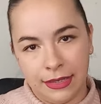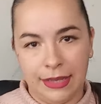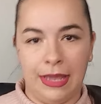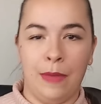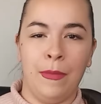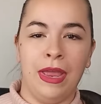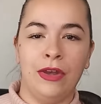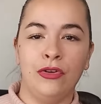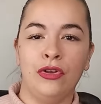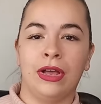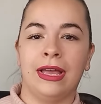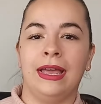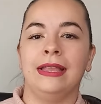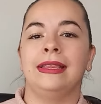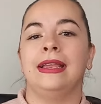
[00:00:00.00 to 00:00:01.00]
que menos
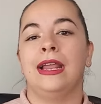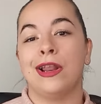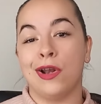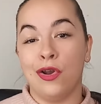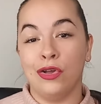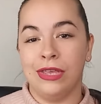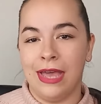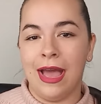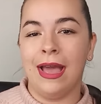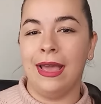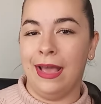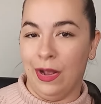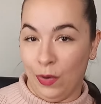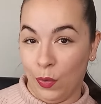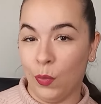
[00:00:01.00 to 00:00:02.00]
que tenerlo ya
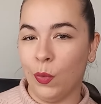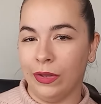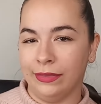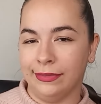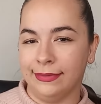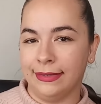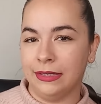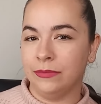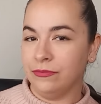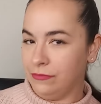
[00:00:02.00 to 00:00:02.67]
en cuenta,